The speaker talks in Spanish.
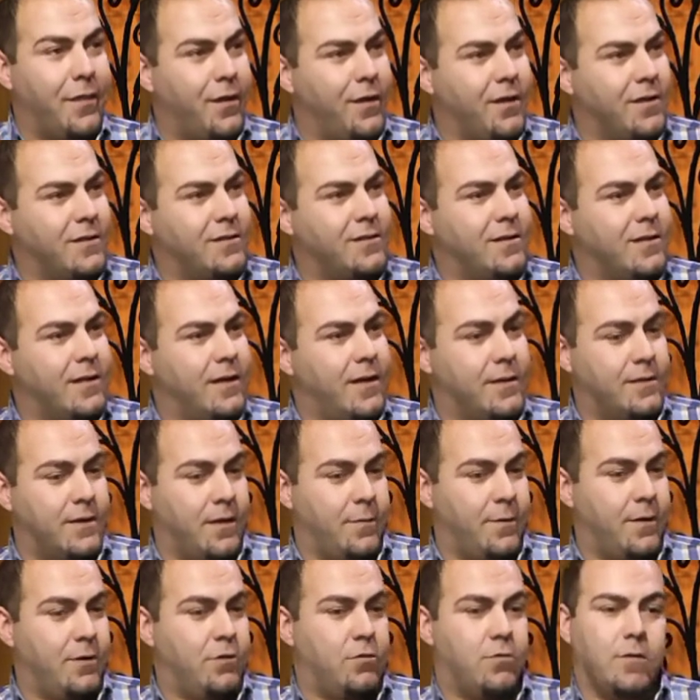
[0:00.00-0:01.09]
hacer ese,
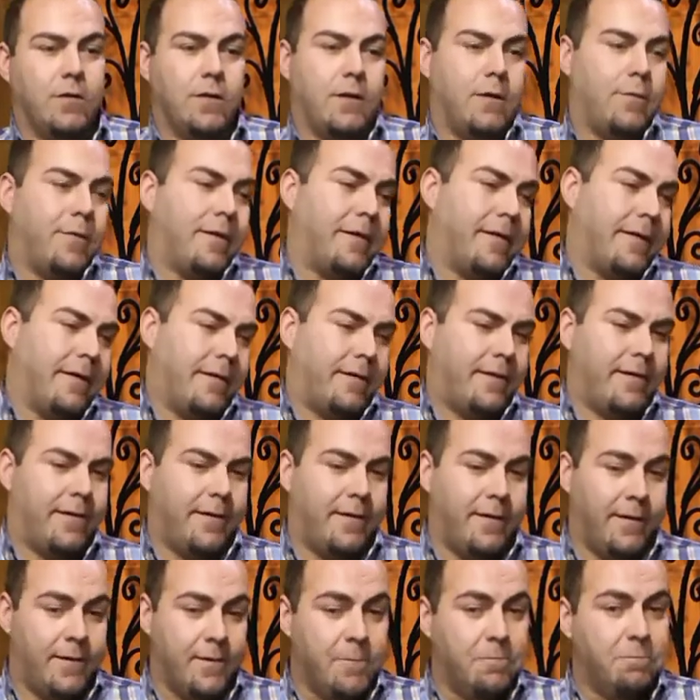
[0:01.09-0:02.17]
evento, y la verdad es
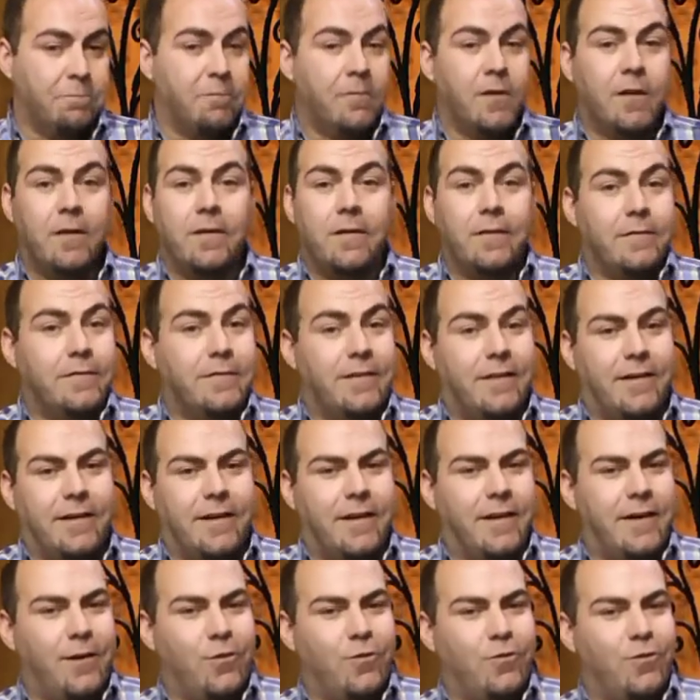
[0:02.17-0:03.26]
que se
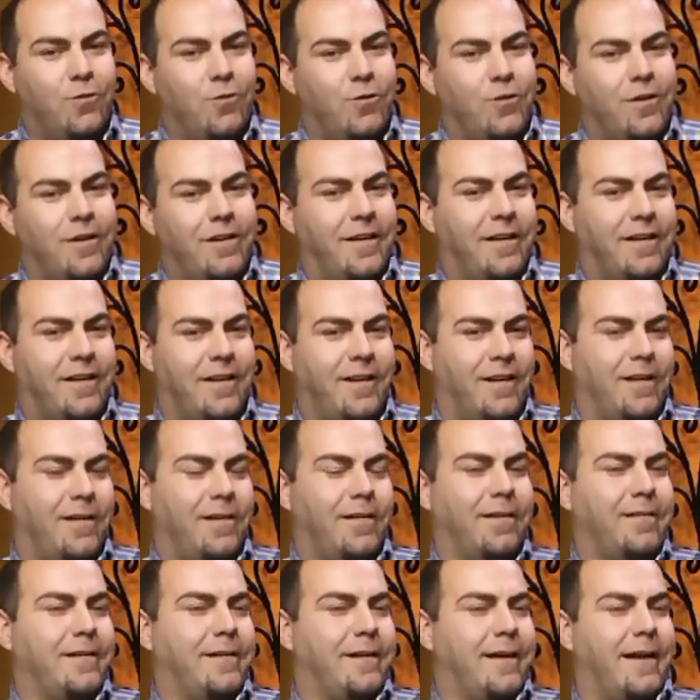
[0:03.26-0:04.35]
creen que uno lo que es que
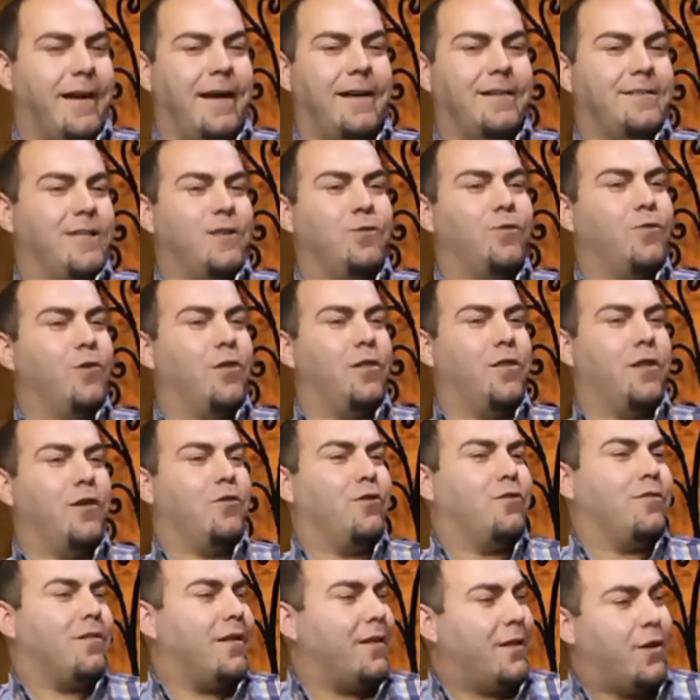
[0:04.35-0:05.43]
al ser un
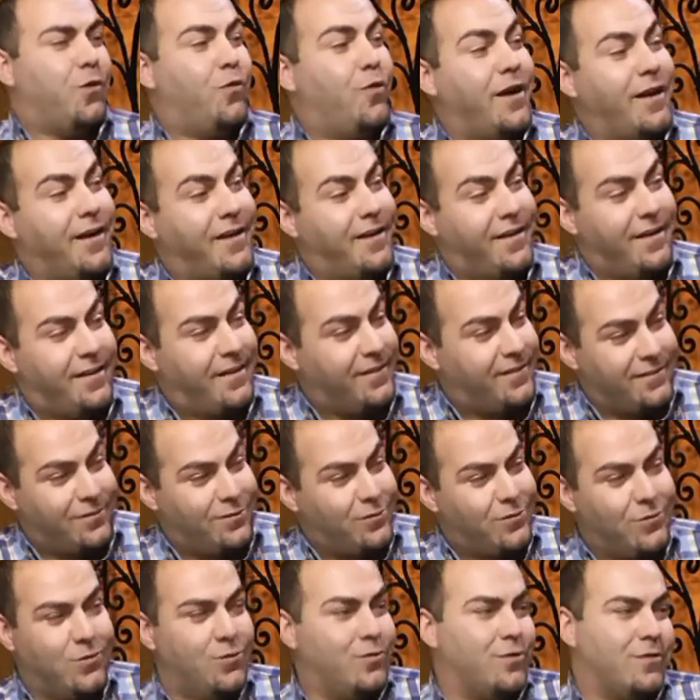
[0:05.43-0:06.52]
concierto está de huelga
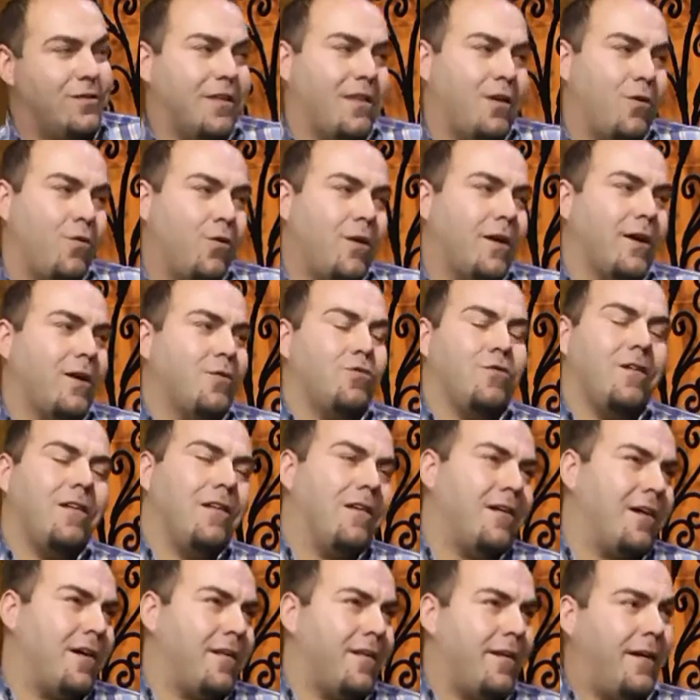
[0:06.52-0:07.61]
tú no te acuerdas, tú
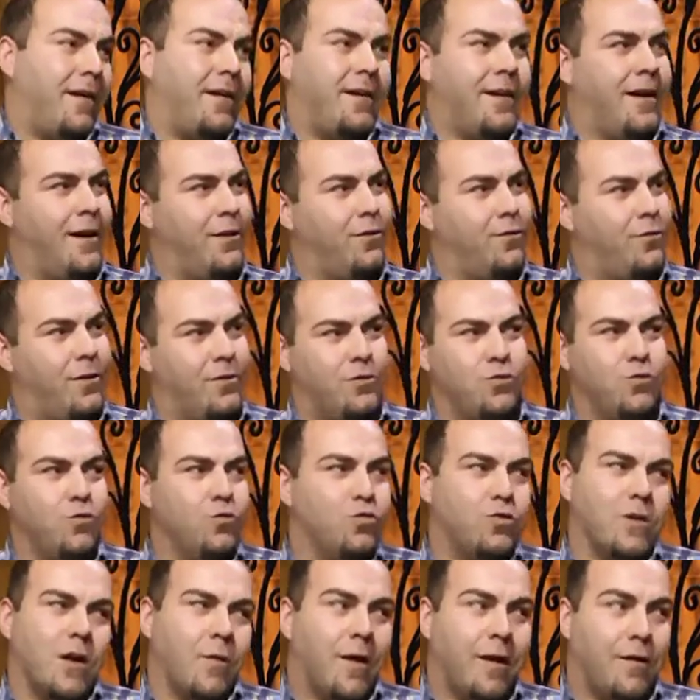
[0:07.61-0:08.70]
tienes que dar el callo, eso es
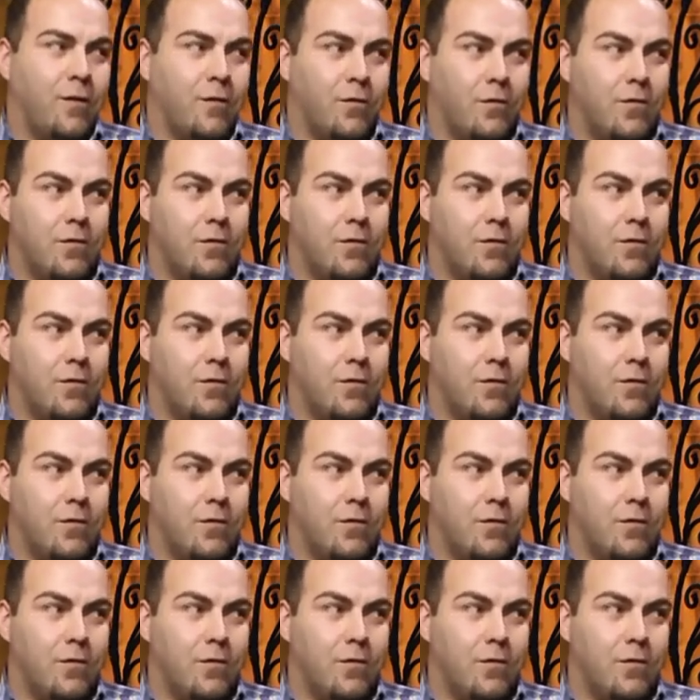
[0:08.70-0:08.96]
un Vamos, que